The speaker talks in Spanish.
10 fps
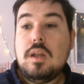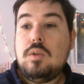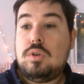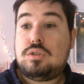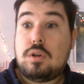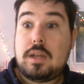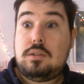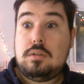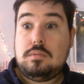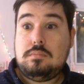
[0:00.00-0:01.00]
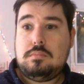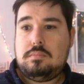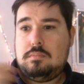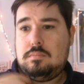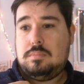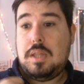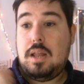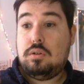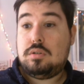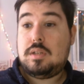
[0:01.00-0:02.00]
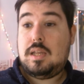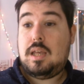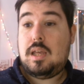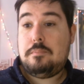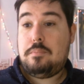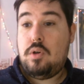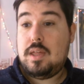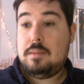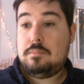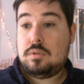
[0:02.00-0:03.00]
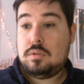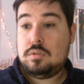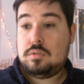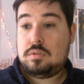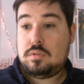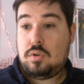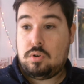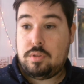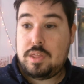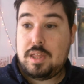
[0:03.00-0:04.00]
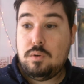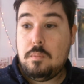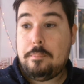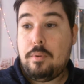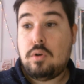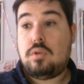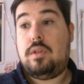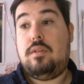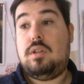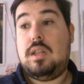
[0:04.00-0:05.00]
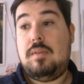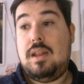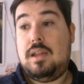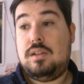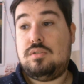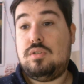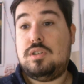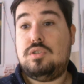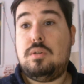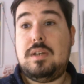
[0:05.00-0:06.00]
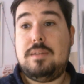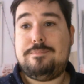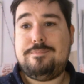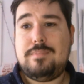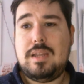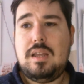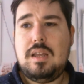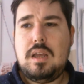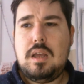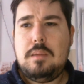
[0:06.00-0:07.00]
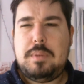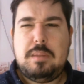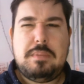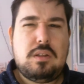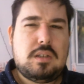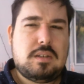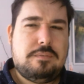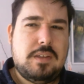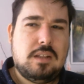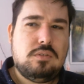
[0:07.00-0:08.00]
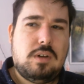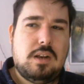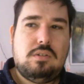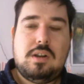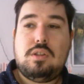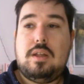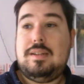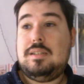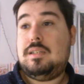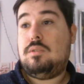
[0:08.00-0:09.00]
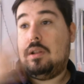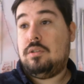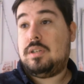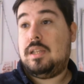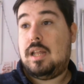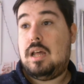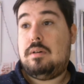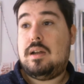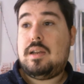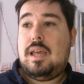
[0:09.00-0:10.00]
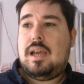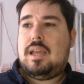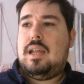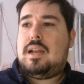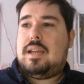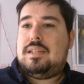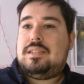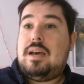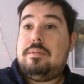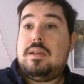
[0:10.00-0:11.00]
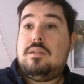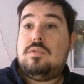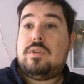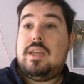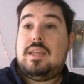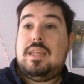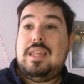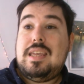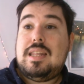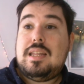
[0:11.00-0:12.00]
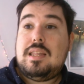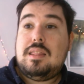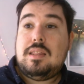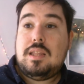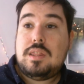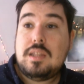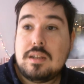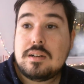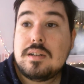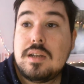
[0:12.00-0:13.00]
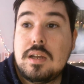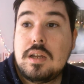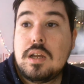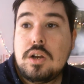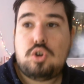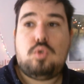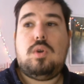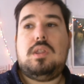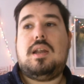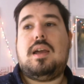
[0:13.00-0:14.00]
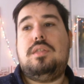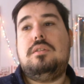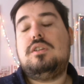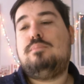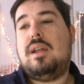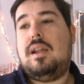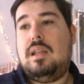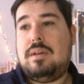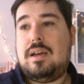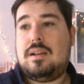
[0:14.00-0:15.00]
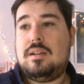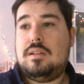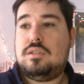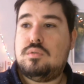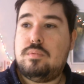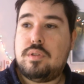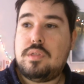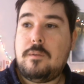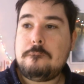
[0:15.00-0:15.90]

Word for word: Nuestro reto, de los que podemos conocer un poco de dónde viene esto, es doble. Primero desafiando a Leonardo da Vinci cuando señalaba que aquel que sabe lo que quiere decir no encuentra razones para elevar su voz.